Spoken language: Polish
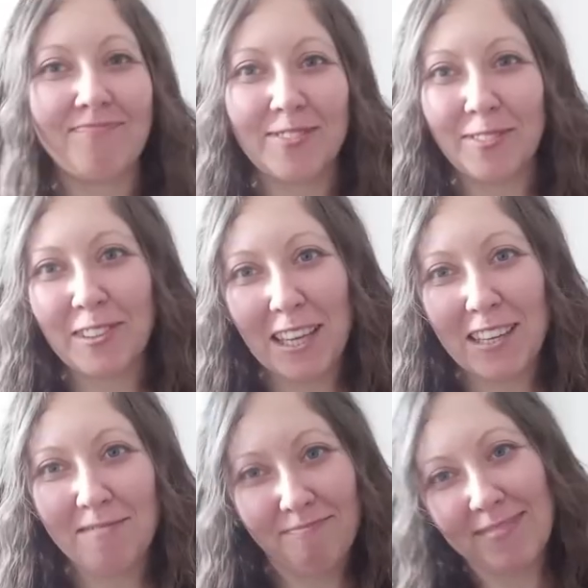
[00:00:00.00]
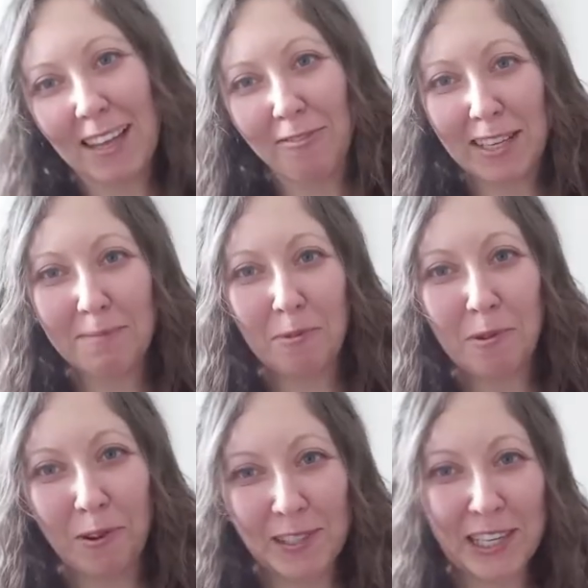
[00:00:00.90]
tutaj na
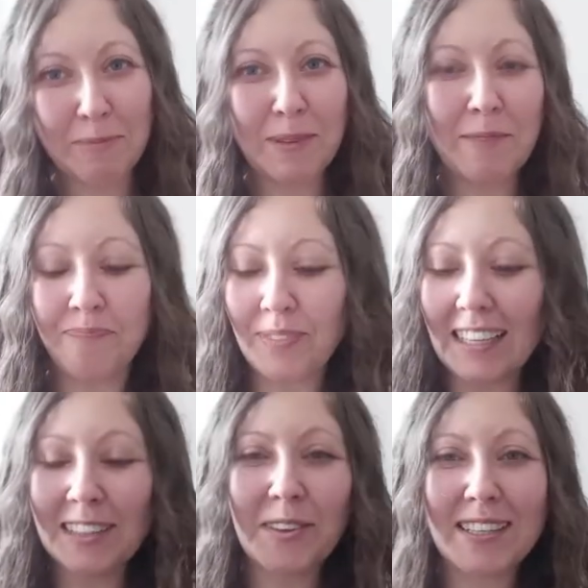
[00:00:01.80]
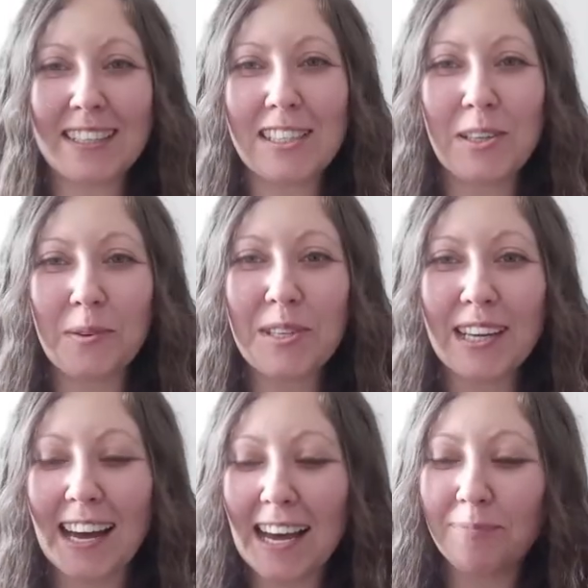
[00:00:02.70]
Facebooku chociażby. I to jest
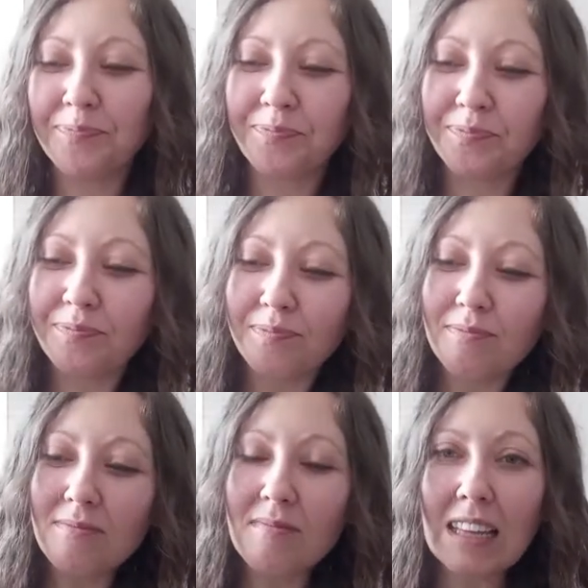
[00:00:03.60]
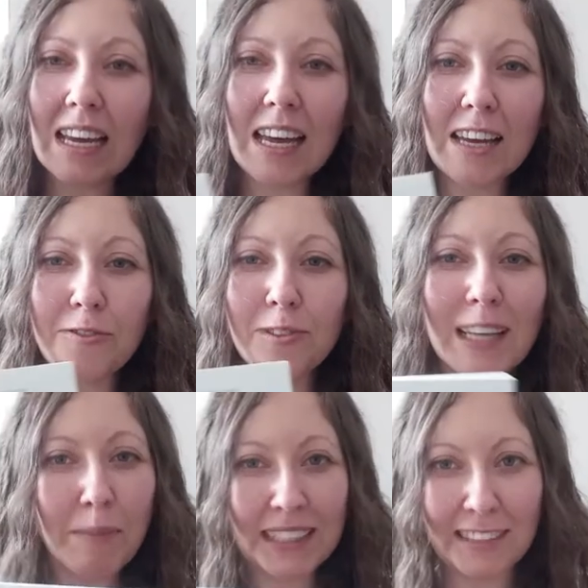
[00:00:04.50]
książka e,
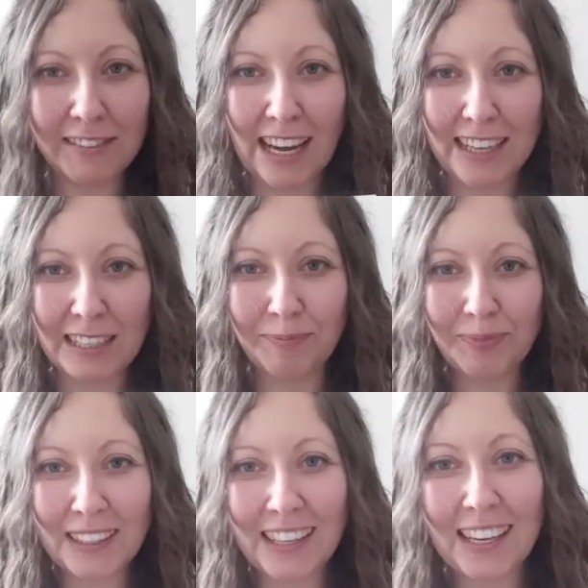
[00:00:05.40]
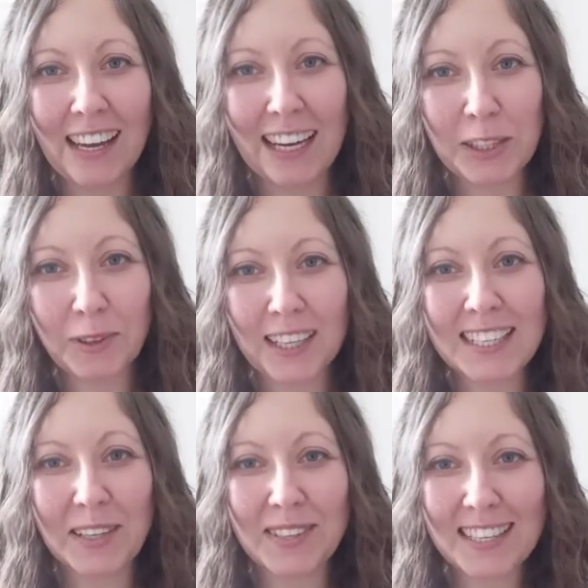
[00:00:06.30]
Fundamenty Wiary Artura
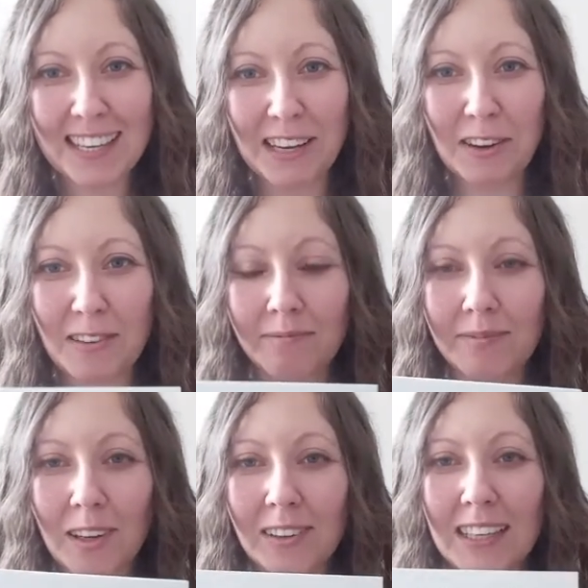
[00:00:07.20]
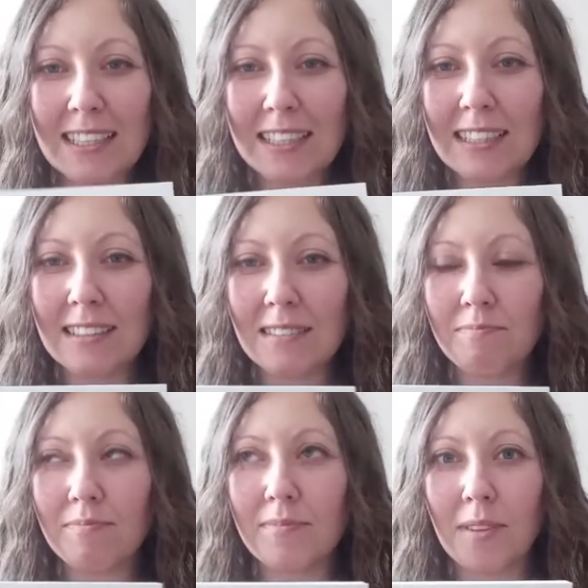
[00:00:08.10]
Cerońskiego. Ona jest y,
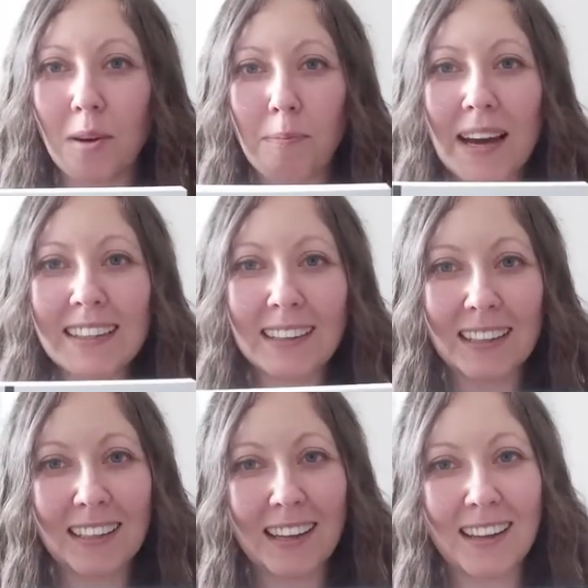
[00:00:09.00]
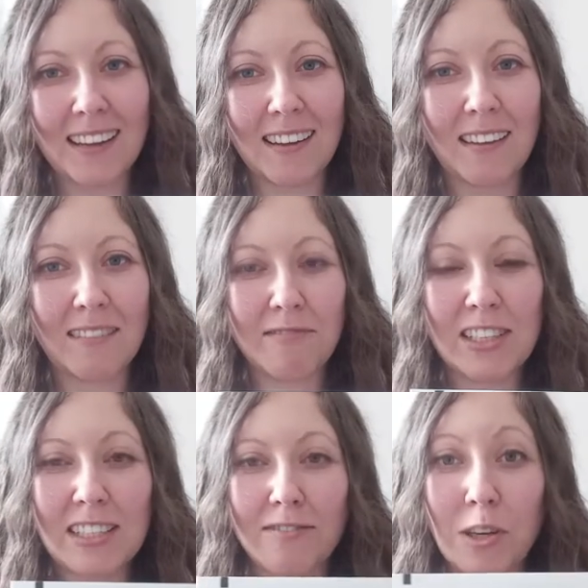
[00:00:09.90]
oparta na
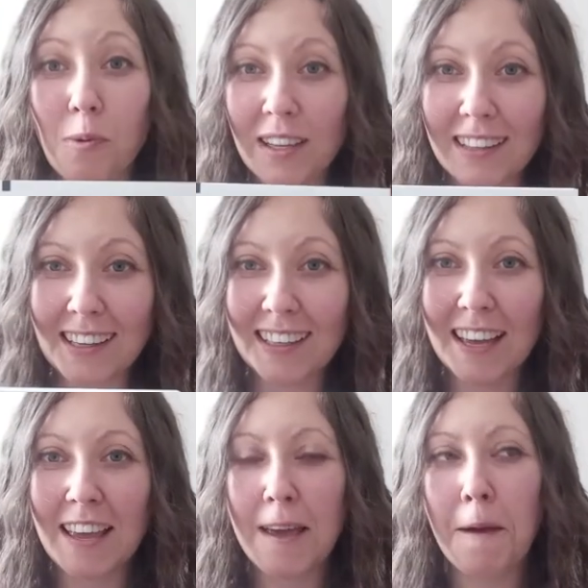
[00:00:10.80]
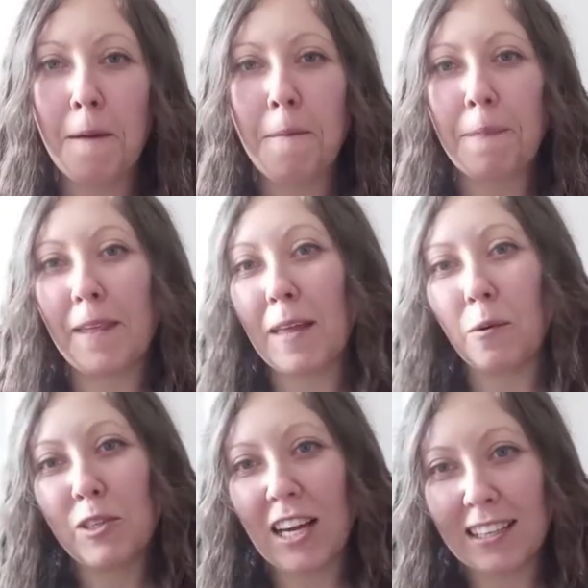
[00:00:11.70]
właśnie wykładach na
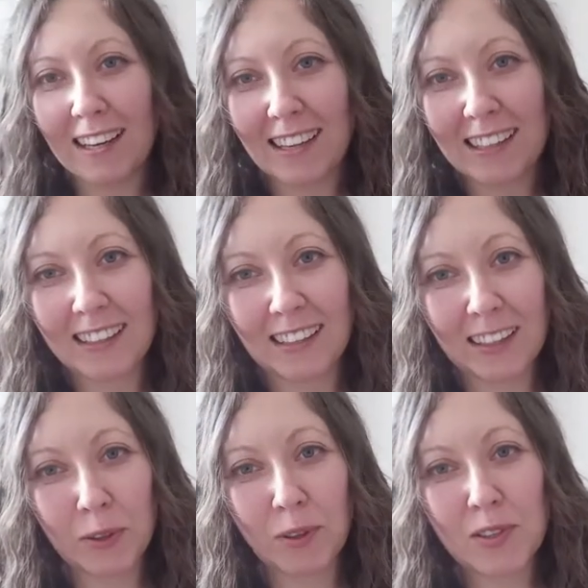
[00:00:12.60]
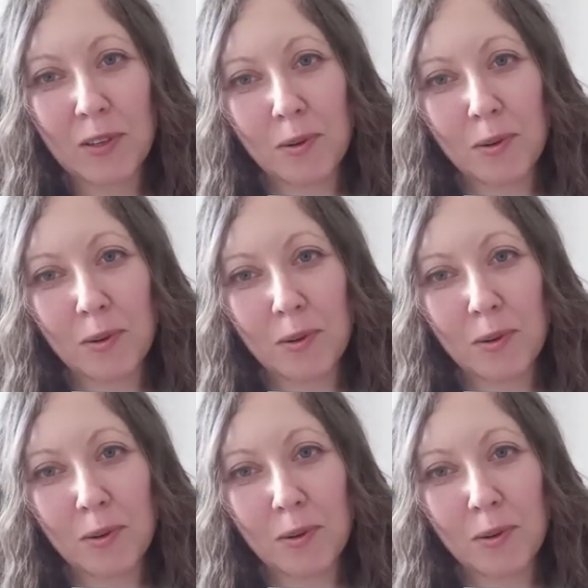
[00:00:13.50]
nauczaniach, e, które są